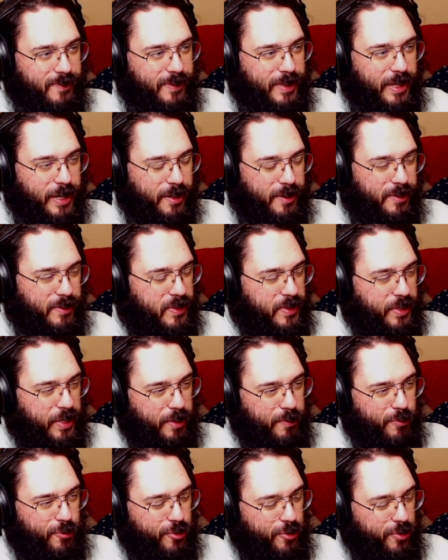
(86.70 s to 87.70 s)
так,
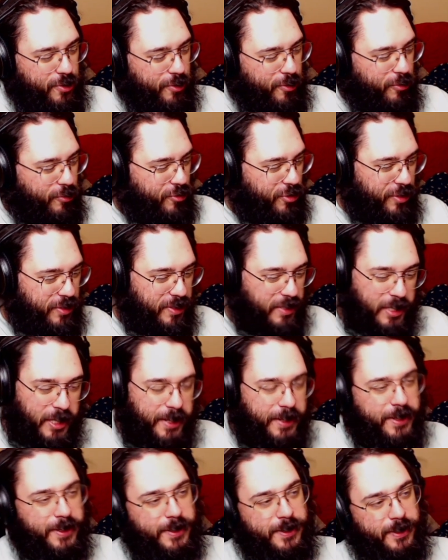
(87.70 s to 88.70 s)
стрим можете глушить
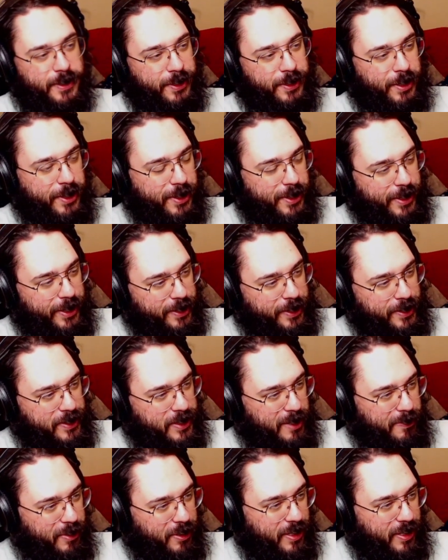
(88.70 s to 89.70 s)
и на это
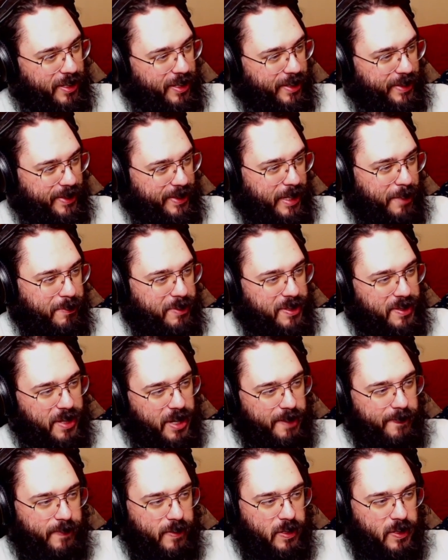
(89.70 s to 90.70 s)
самое, на сам
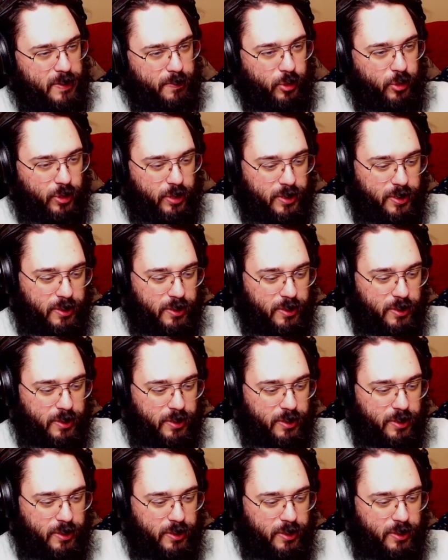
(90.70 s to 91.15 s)
стрим вы не смотрите.